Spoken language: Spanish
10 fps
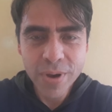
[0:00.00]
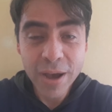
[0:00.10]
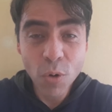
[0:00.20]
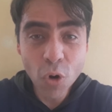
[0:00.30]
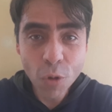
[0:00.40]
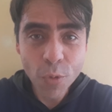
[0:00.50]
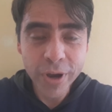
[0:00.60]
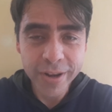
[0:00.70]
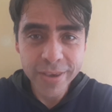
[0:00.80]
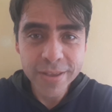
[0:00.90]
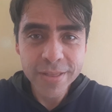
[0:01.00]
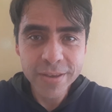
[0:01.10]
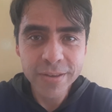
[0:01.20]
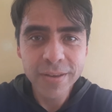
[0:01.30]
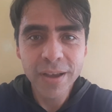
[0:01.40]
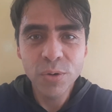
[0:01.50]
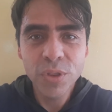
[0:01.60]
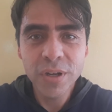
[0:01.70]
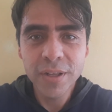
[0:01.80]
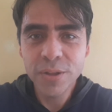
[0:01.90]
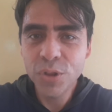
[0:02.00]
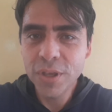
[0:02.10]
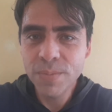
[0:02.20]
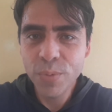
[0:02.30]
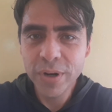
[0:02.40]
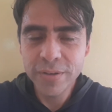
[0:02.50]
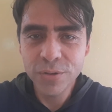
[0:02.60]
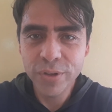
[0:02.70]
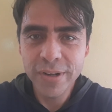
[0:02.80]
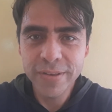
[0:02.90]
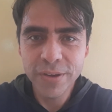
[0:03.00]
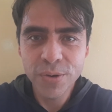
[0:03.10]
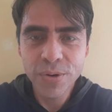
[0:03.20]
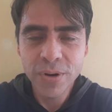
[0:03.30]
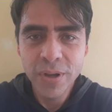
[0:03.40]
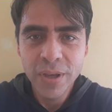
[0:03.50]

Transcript: aún como creyentes, aún teniendo tiempo en esto del Señor,